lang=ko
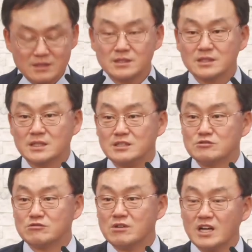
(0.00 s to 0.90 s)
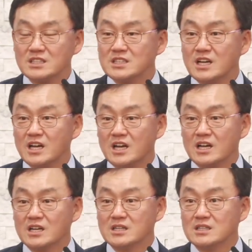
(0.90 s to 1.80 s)
그리스도가 아니냐.
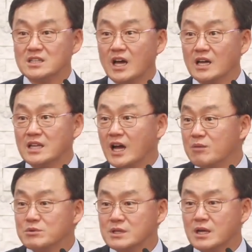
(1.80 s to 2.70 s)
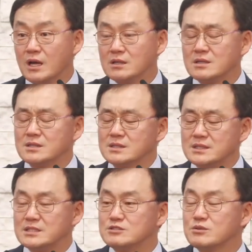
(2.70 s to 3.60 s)
야, 내가 보니까
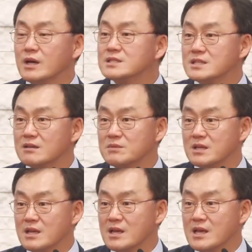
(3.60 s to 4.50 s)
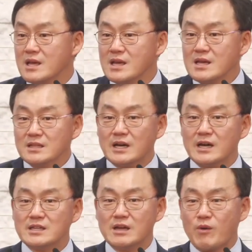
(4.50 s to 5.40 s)
그리스도야, 이 사람이.
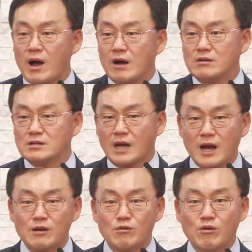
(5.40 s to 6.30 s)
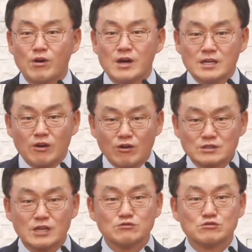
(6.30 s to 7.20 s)
나에 대해 과거를 다 알고
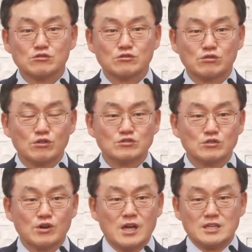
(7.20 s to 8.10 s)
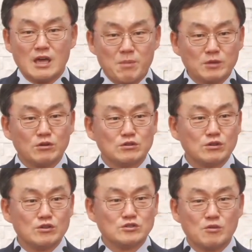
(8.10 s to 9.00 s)
영생수도 들었죠. 예배도
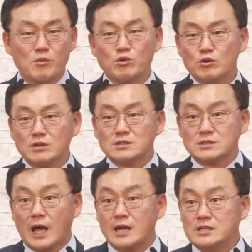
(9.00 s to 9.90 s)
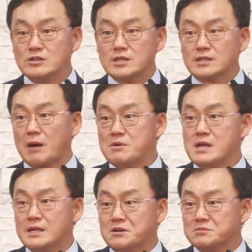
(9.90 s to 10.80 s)
들었죠. 모든 걸 다이어져가 답을
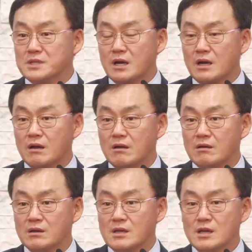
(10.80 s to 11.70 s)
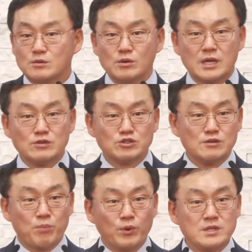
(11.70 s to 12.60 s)
내린 겁니다. 또 예수님
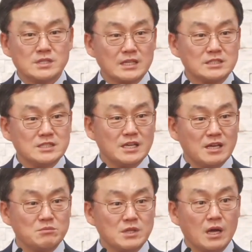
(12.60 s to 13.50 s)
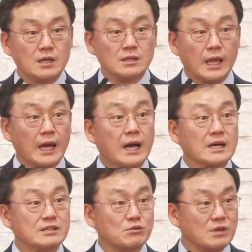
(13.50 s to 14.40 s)
본인 자신이 얘기합니다. 내가
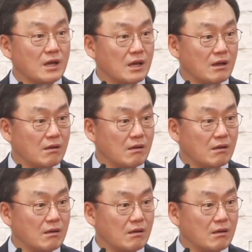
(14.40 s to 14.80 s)
그러다.